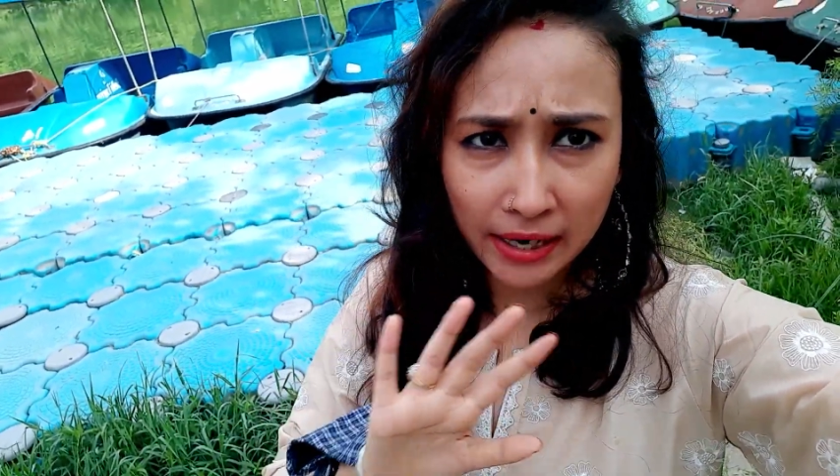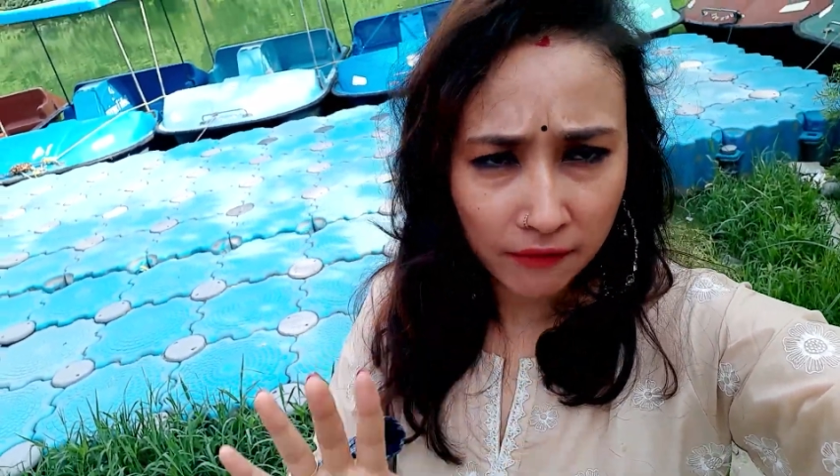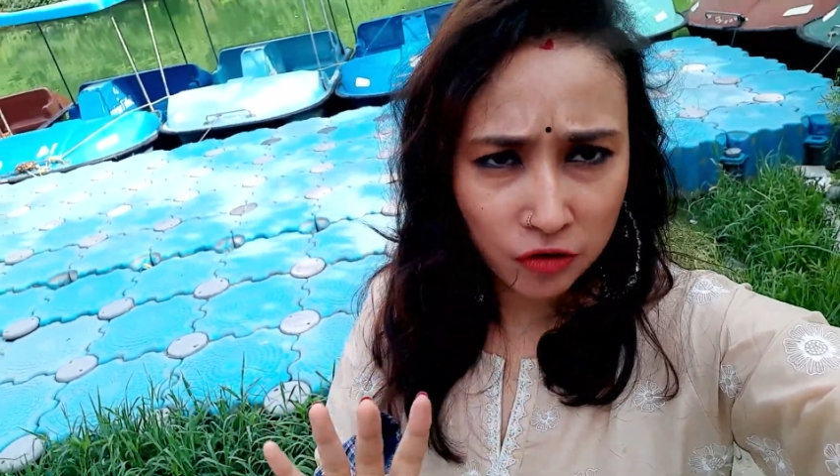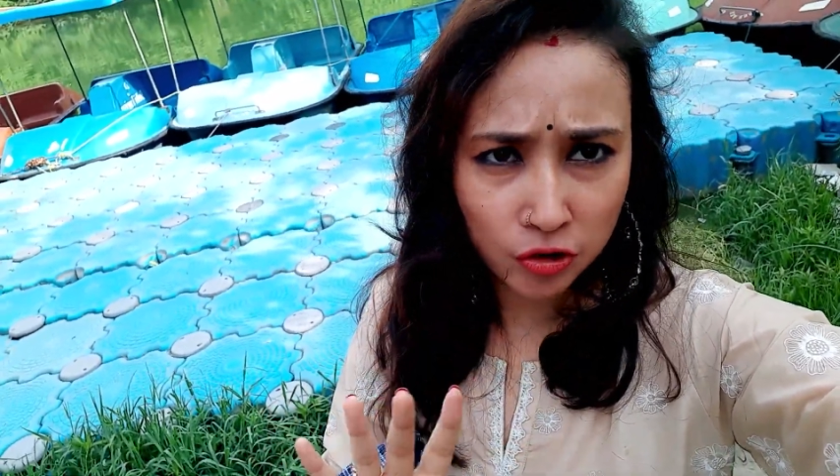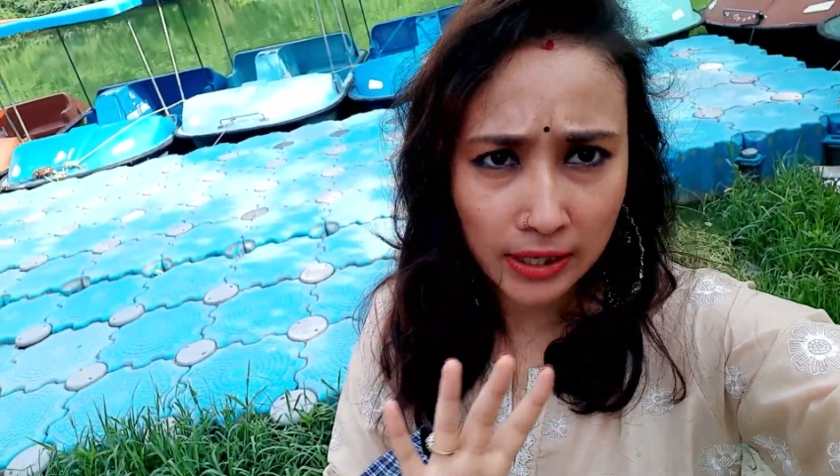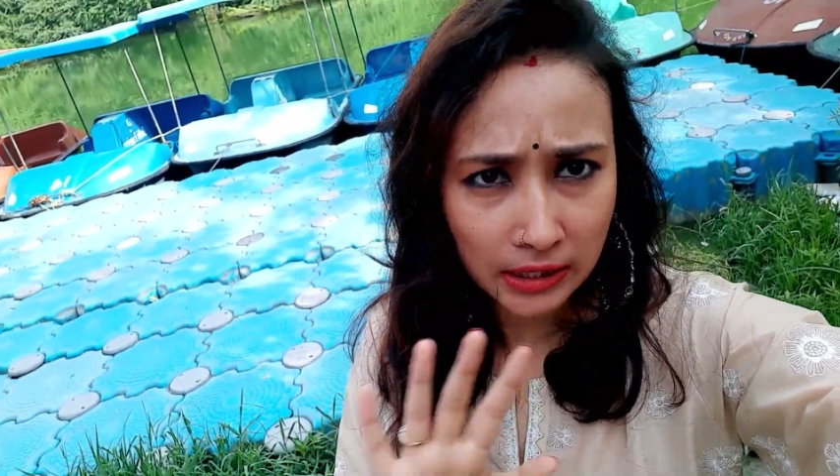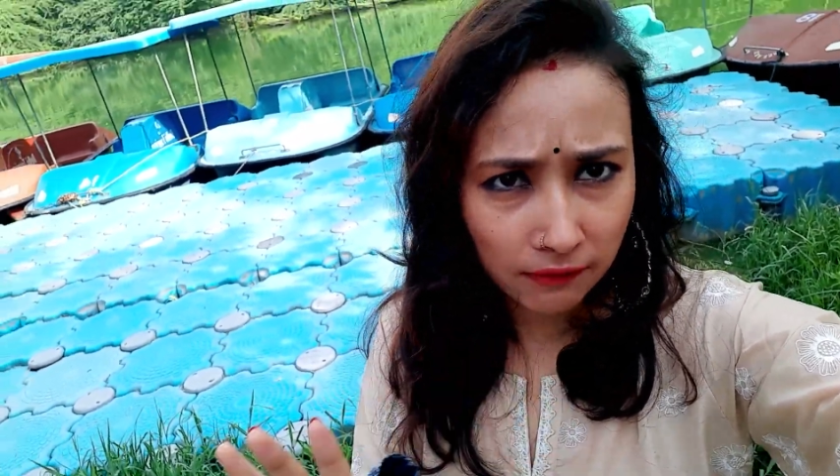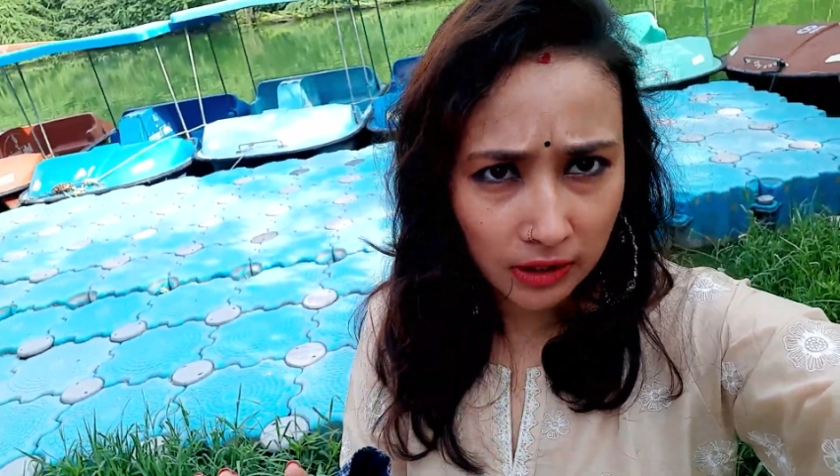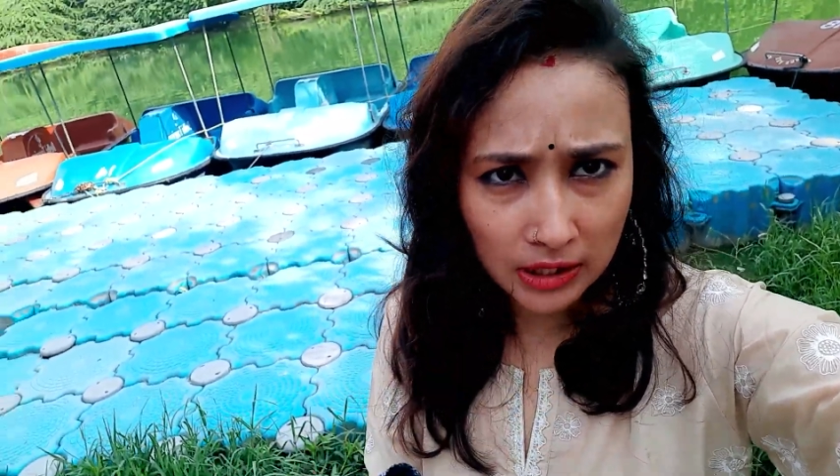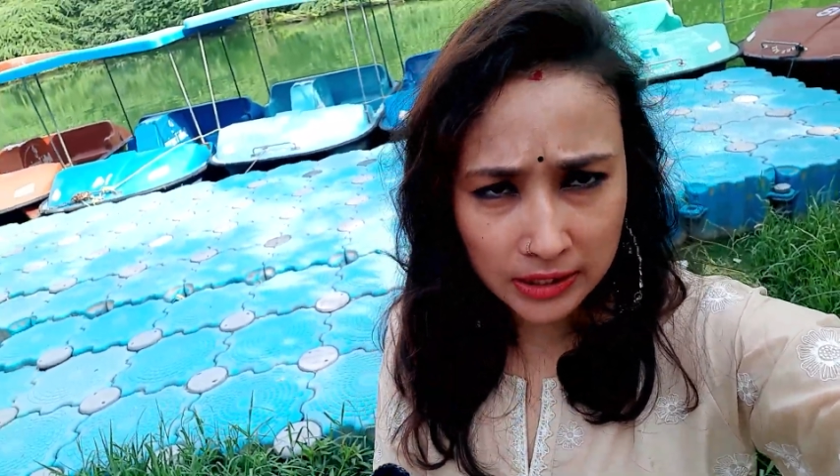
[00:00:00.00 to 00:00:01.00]
एडवेंचर
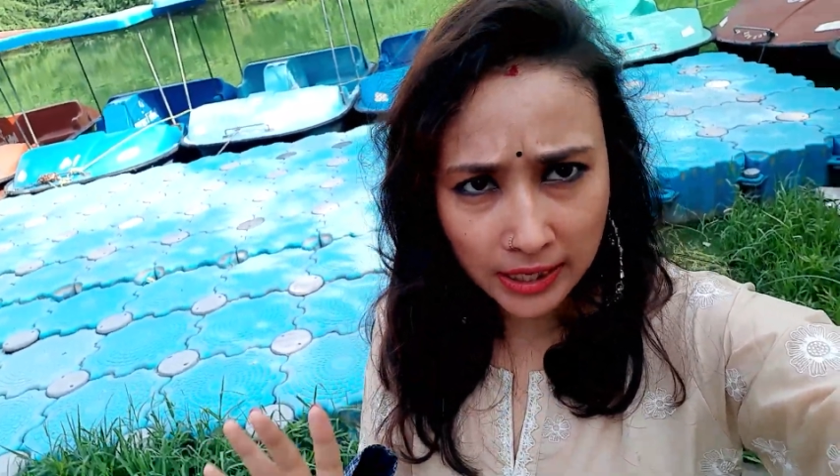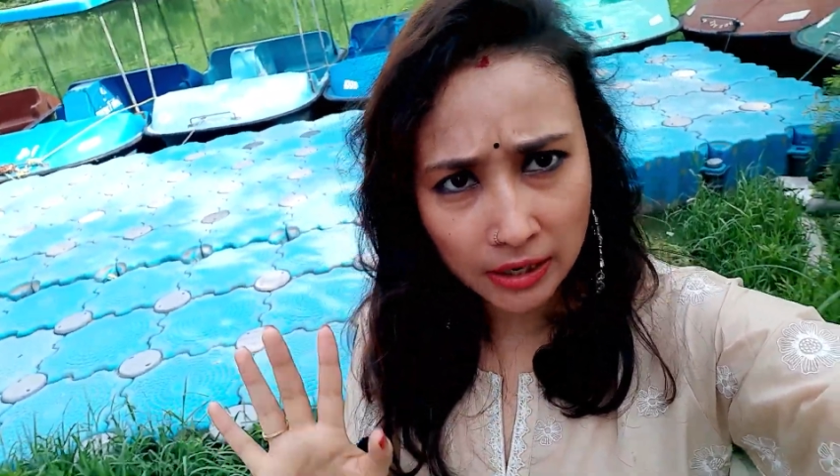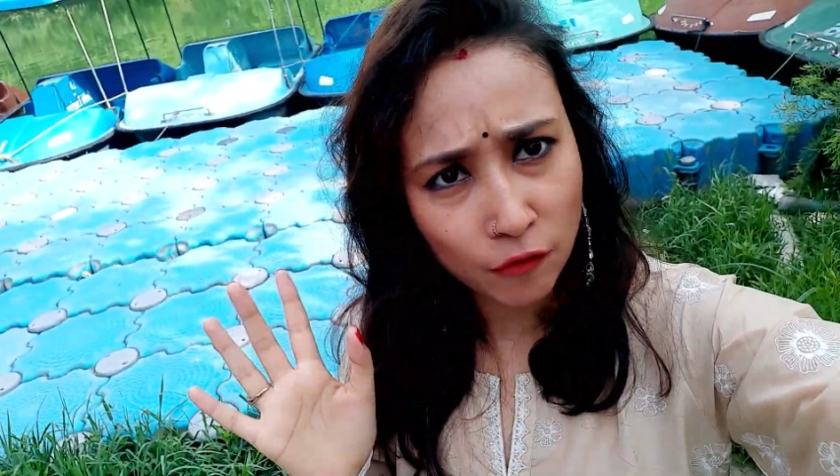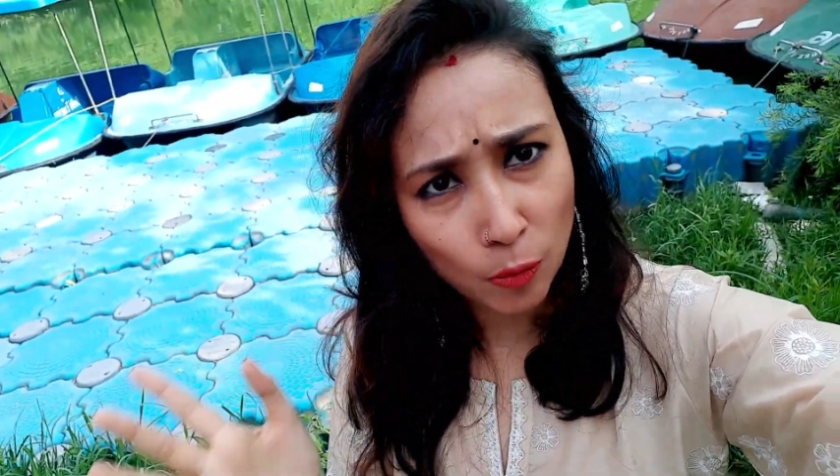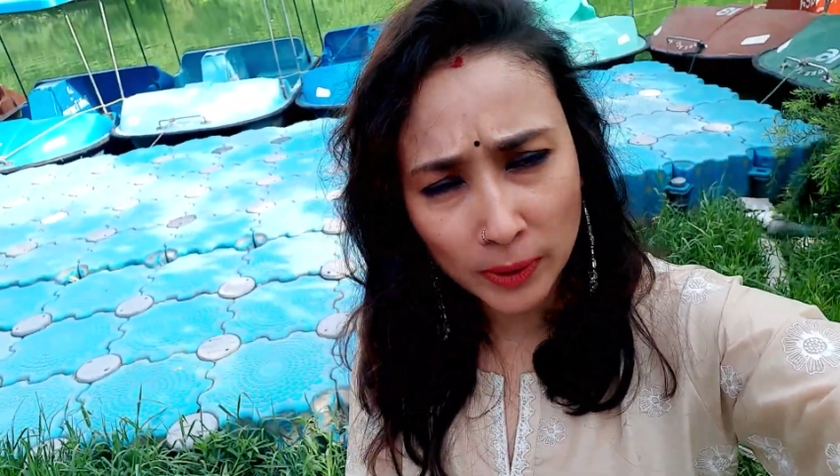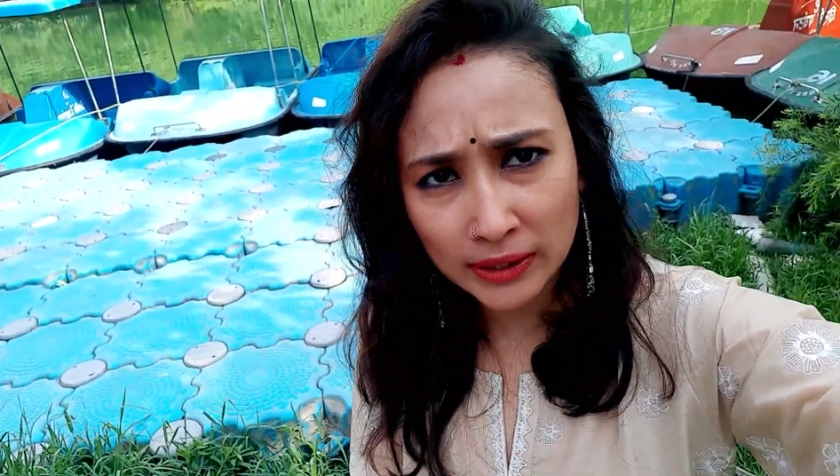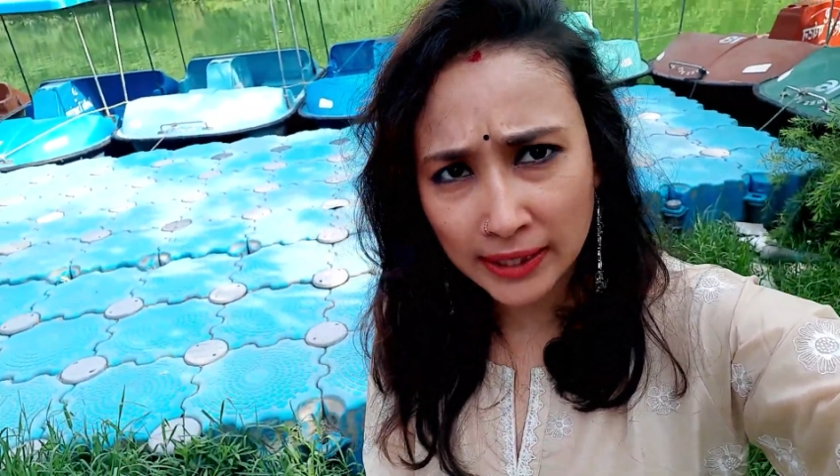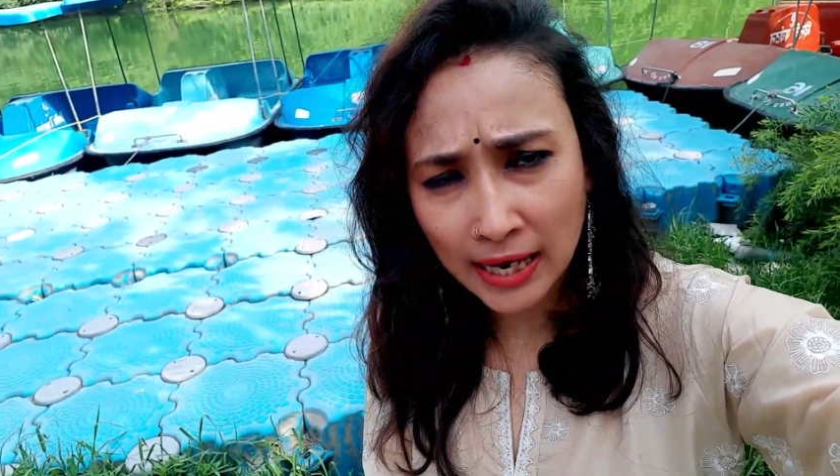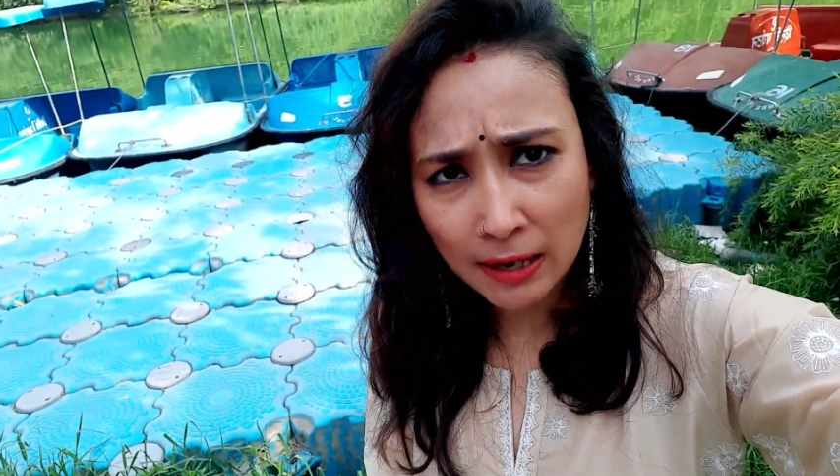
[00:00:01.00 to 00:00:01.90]
एक्टिविटीज़ है वो बंद है